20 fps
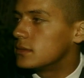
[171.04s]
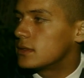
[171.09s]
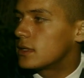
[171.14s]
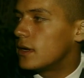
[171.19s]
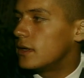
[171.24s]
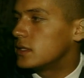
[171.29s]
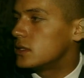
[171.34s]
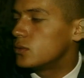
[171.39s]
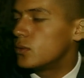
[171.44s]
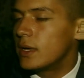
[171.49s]

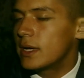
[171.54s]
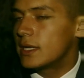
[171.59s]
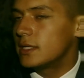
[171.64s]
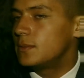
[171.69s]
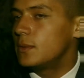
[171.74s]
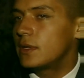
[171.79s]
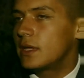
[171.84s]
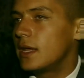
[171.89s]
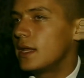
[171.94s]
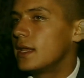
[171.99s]
cabezas huecas
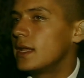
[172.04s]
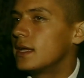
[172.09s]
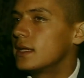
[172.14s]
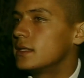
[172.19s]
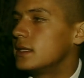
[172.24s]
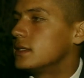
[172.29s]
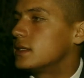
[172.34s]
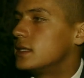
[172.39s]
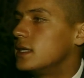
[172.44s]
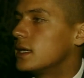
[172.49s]
porque
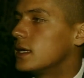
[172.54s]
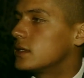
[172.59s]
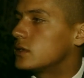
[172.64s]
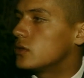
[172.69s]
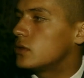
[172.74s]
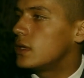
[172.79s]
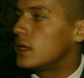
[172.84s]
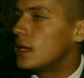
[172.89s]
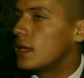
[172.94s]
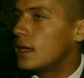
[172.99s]
de skinheads
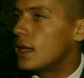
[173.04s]
no tienen